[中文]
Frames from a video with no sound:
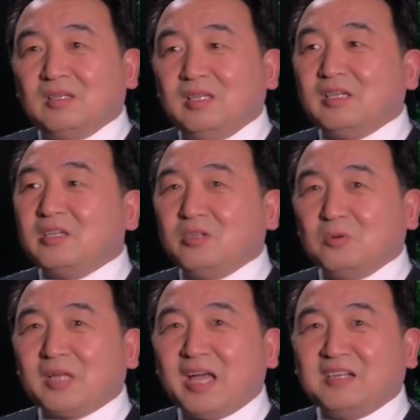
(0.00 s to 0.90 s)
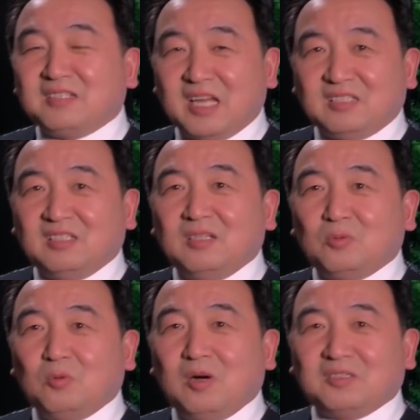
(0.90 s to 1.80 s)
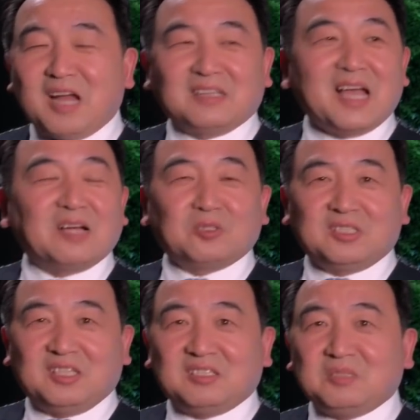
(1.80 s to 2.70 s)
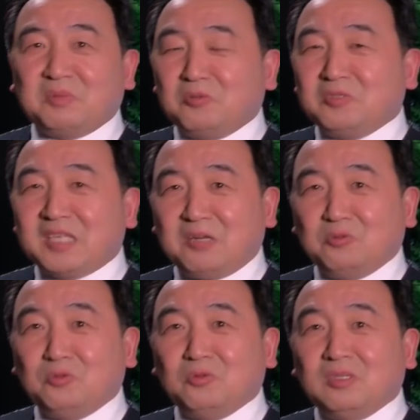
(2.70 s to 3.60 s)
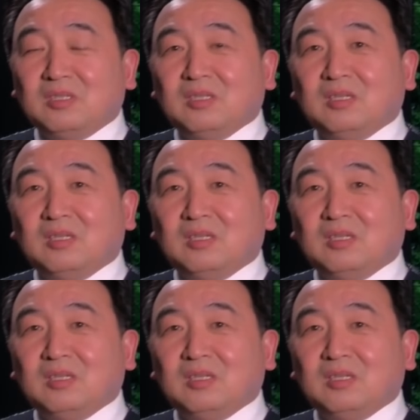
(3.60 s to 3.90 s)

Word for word: 一个犹太人在德国长大，写《资本论》在伦敦。